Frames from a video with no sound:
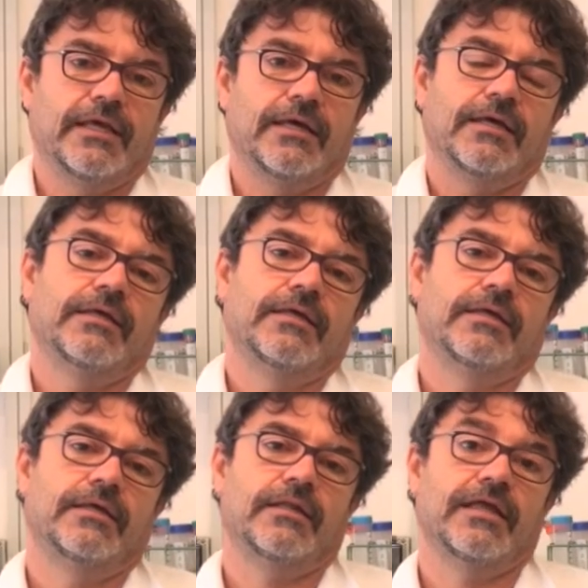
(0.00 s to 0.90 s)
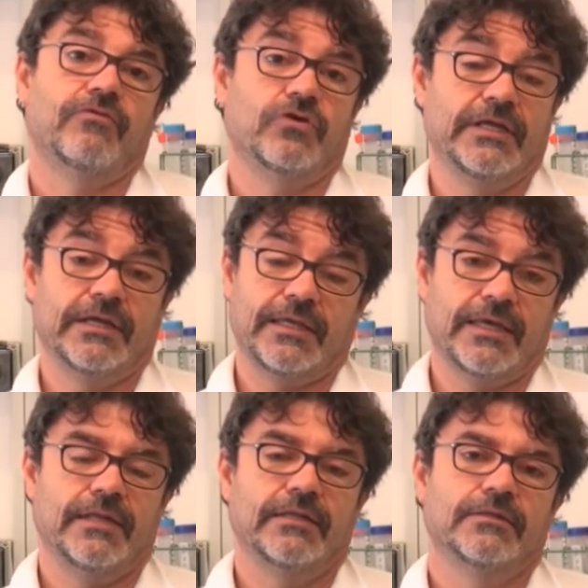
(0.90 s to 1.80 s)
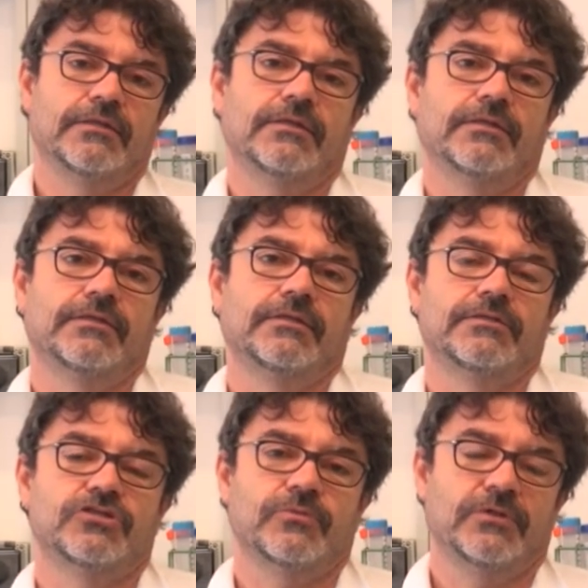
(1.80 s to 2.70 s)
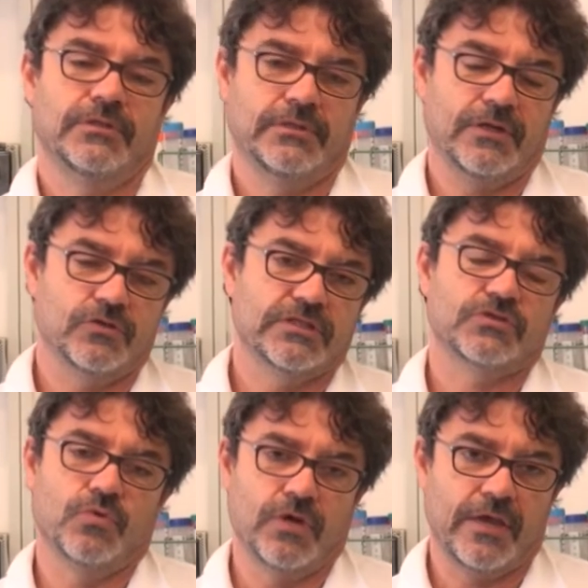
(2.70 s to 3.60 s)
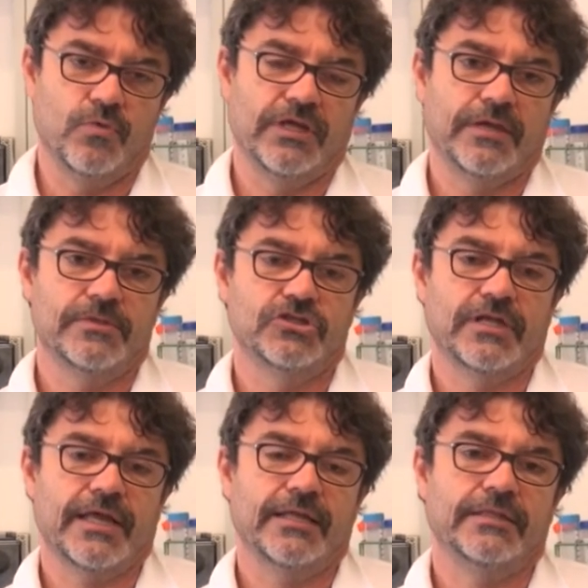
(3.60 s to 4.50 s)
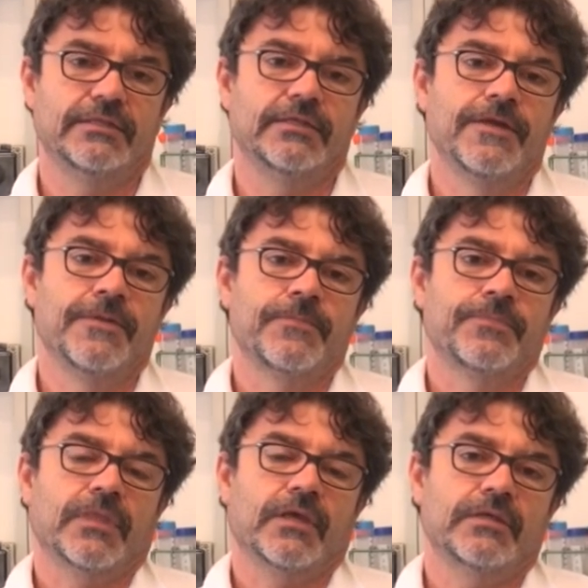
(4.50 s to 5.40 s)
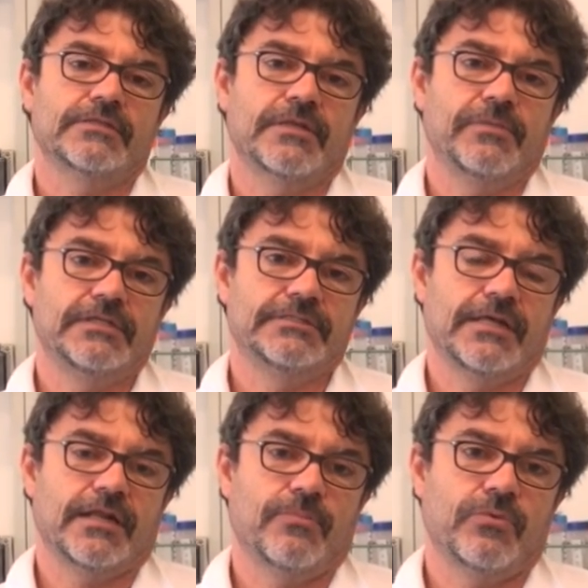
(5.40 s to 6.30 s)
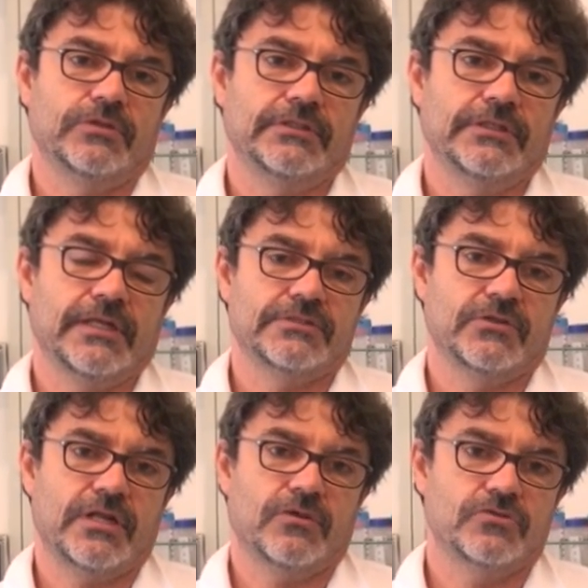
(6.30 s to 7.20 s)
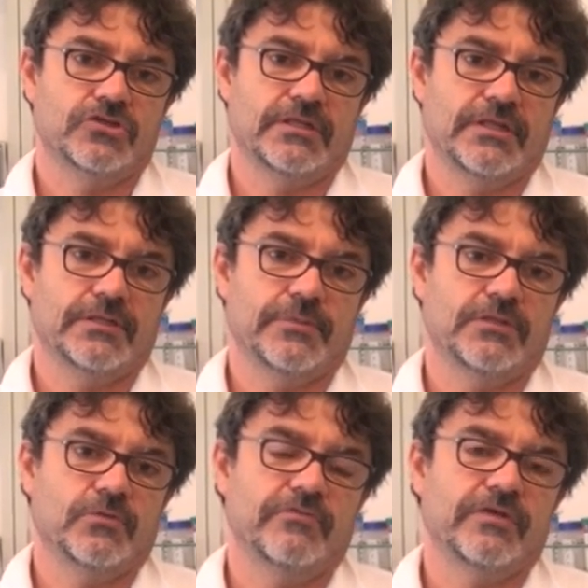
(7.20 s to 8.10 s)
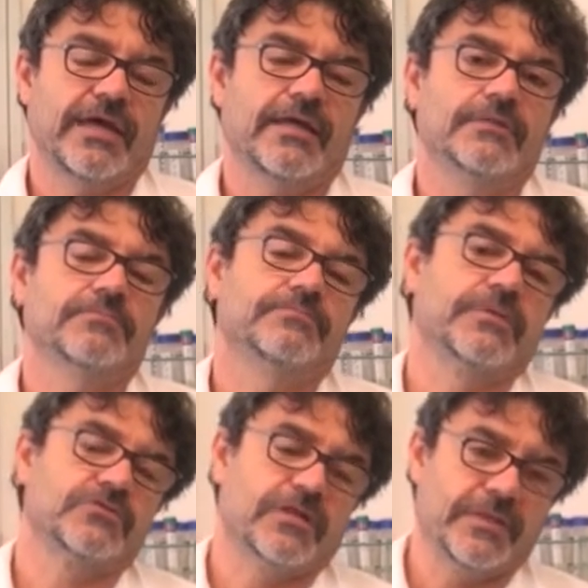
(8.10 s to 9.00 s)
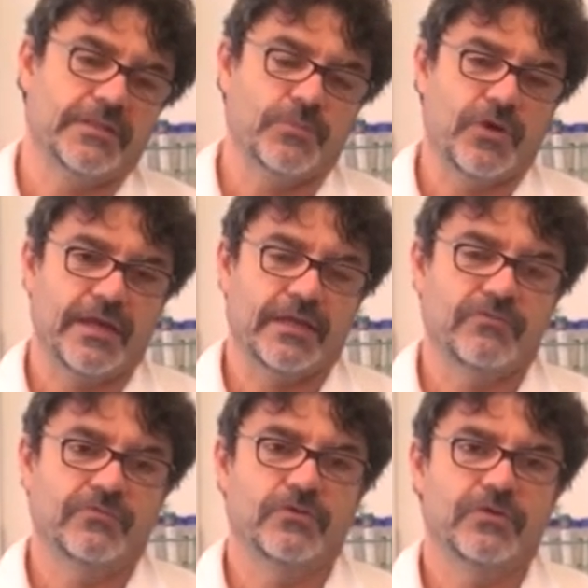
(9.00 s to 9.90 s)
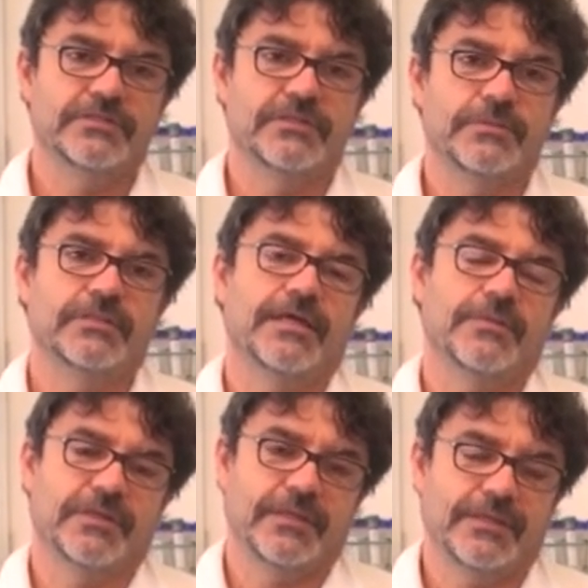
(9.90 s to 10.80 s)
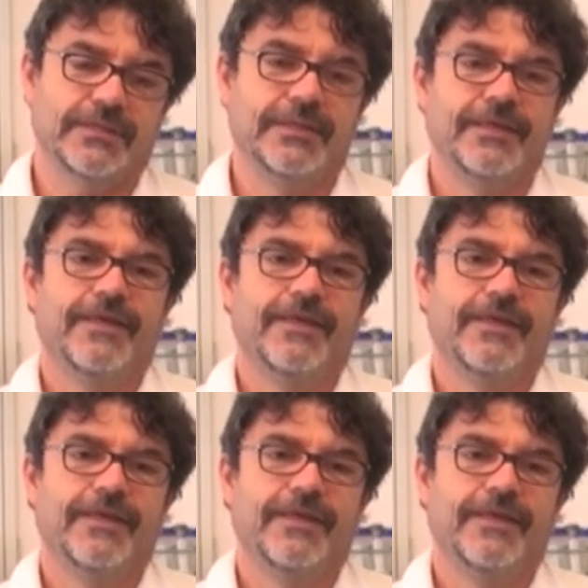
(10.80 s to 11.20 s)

la, la voglia che ha il, diciamo, la nostra scuola e Unicam in generale di eh, stabilizzare i rapporti internazionali con centri altamente qualificati, personalmente poi anche ha un valore sentimentale perché